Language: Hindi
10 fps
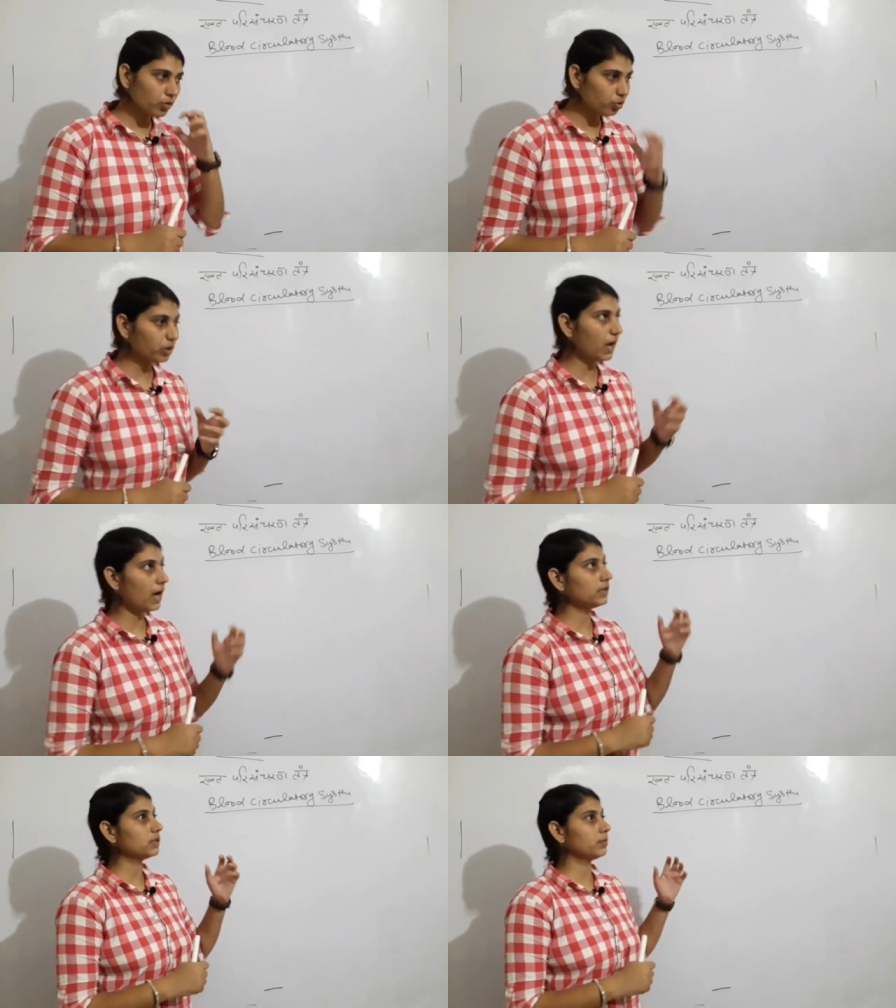तो
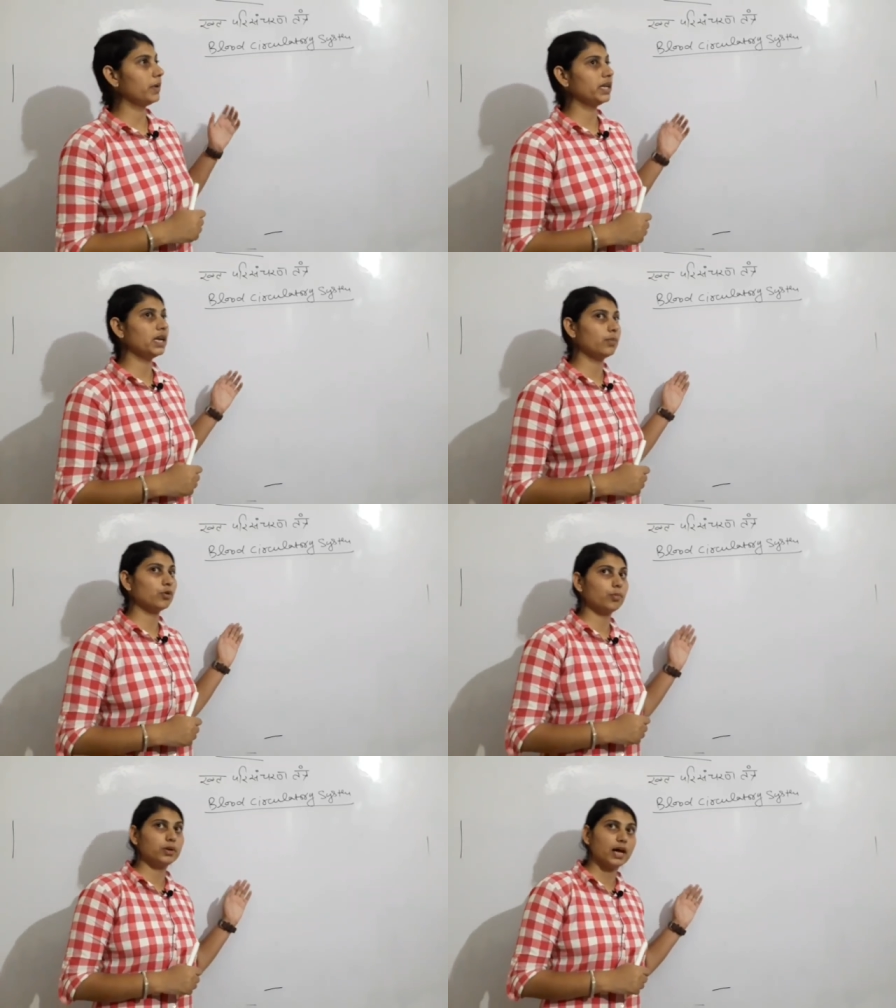यहाँ तक मैंने
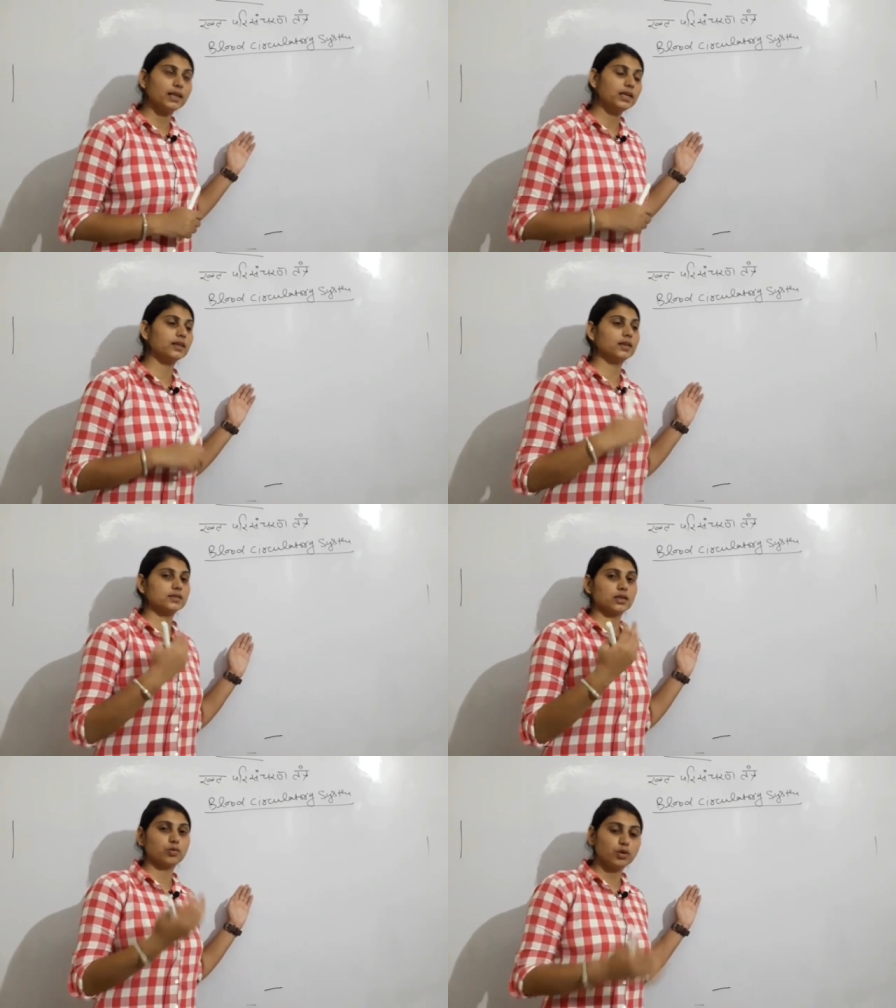आपको पढ़ा दिया था
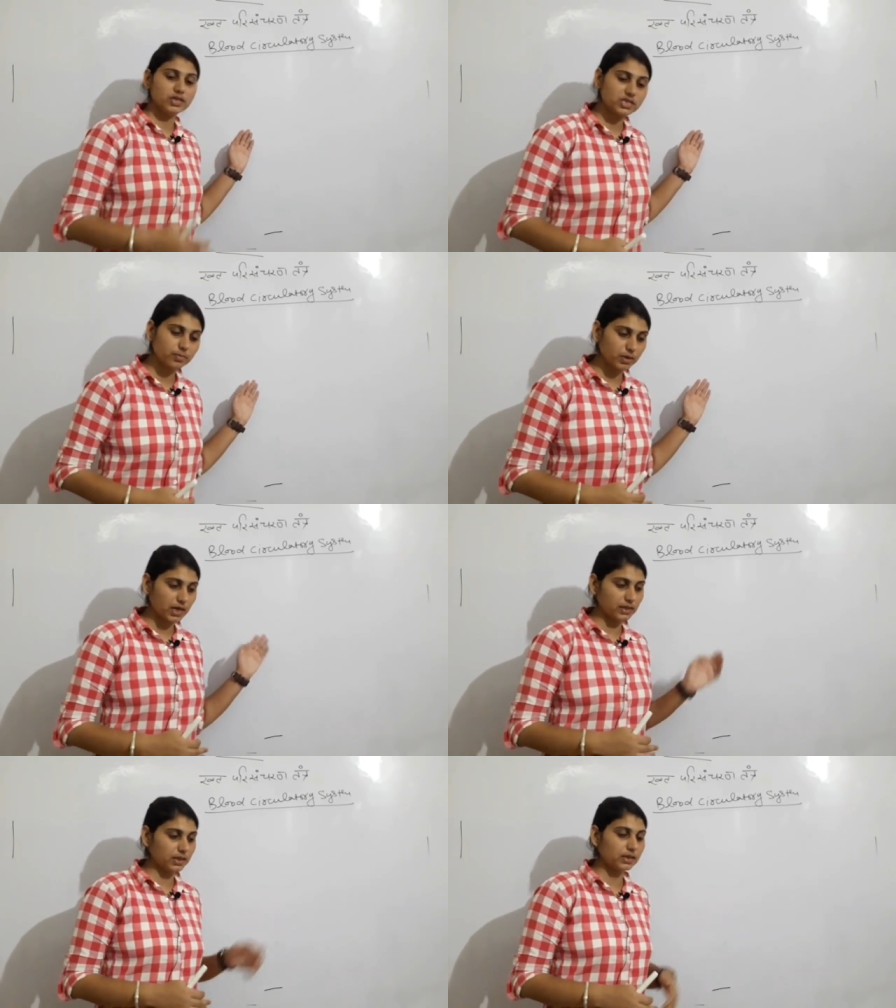सर्कुलेशन
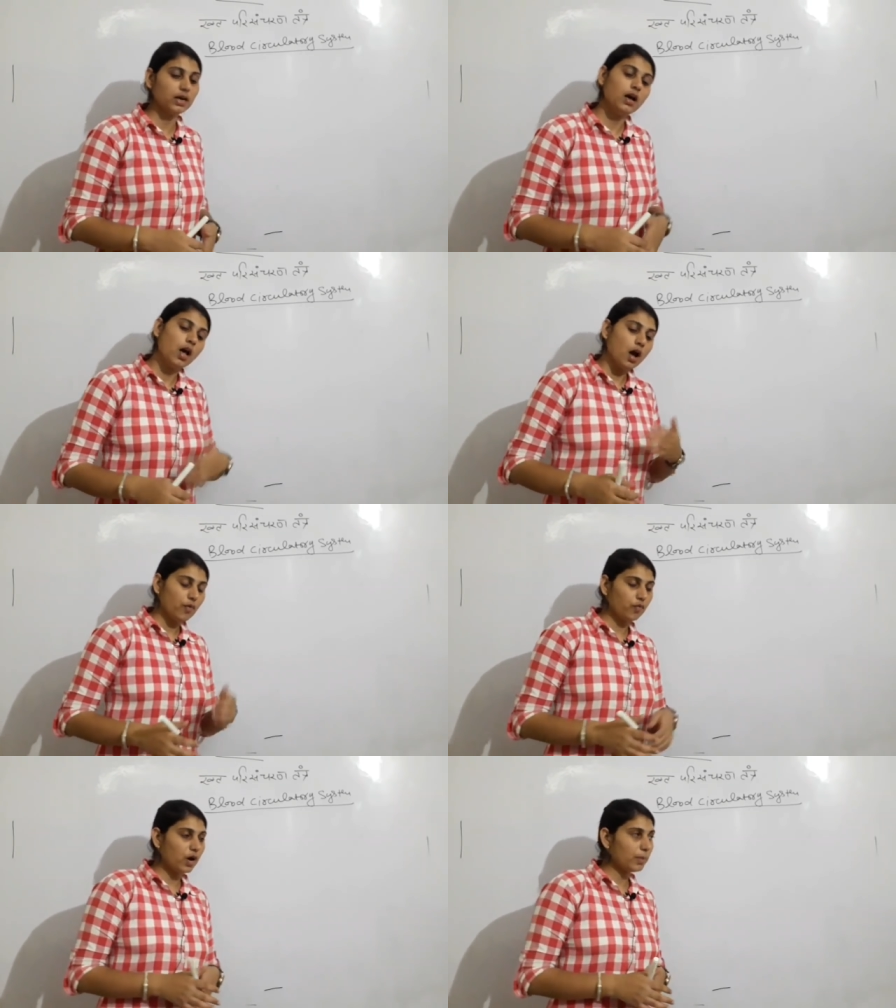पढ़ा दिया था
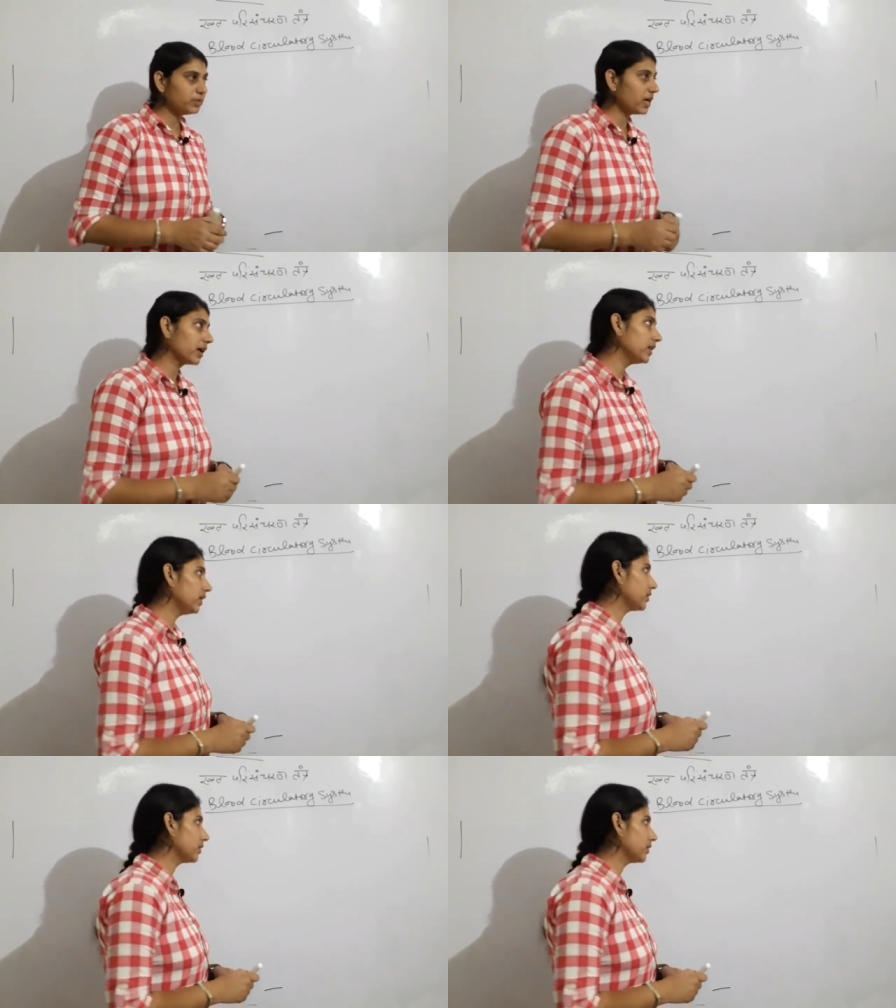वो आप जाके देख